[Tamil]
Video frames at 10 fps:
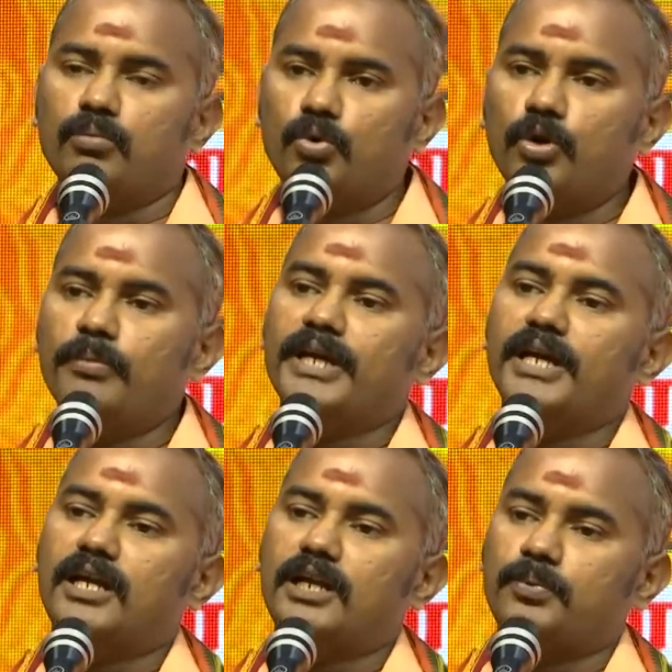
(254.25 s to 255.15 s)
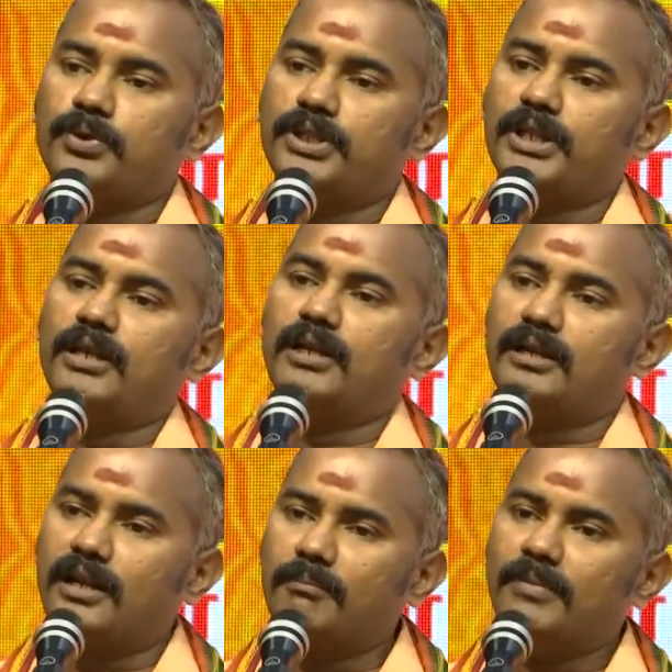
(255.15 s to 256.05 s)
முழுமையான புரிதல்
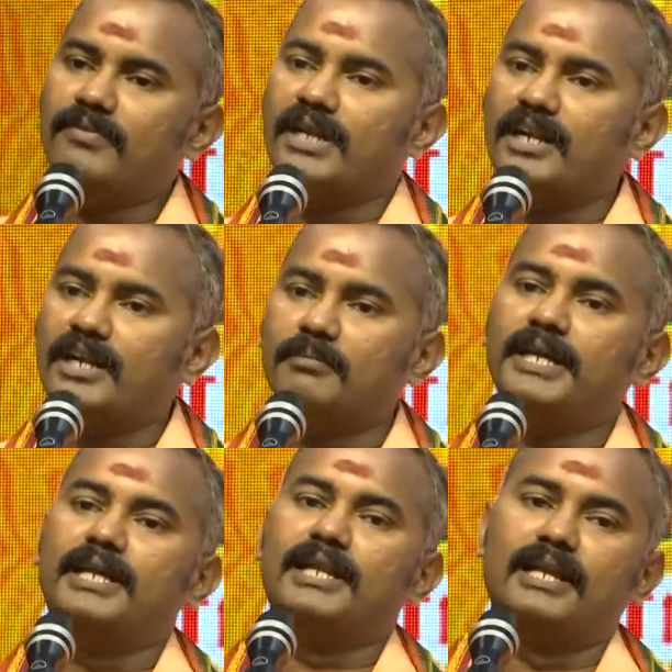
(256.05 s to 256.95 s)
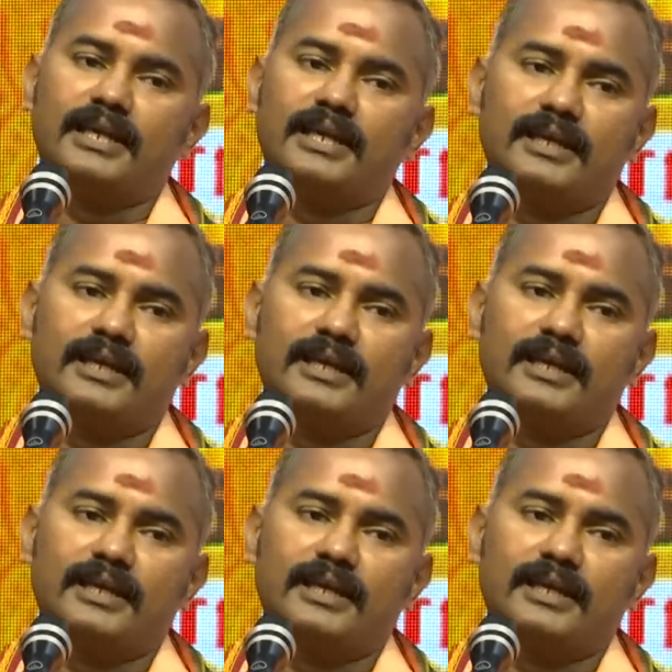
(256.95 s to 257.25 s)
நம்மவர்களிடமே இல்லை